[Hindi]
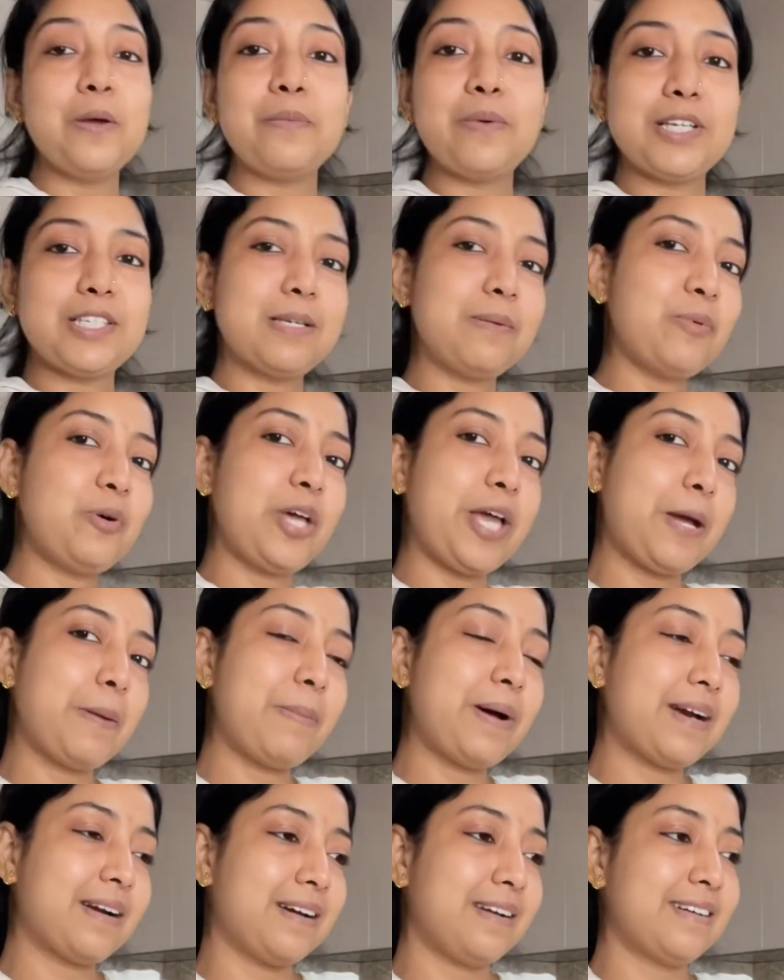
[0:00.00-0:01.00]
वैसे वो एक
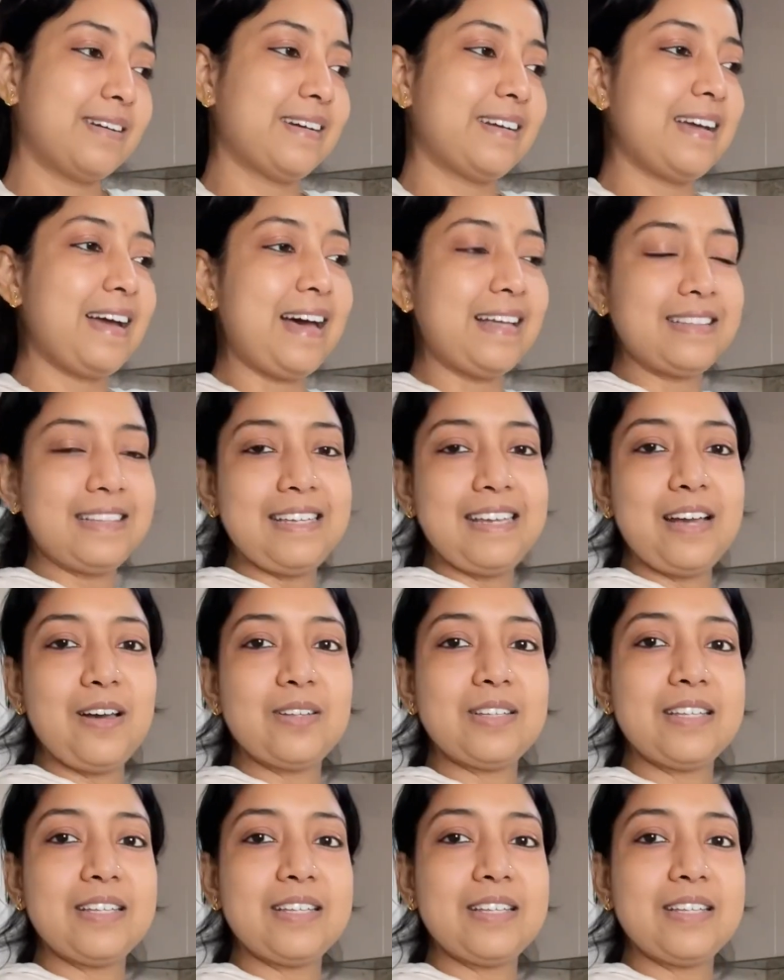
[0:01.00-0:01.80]
बार कर करके आती है और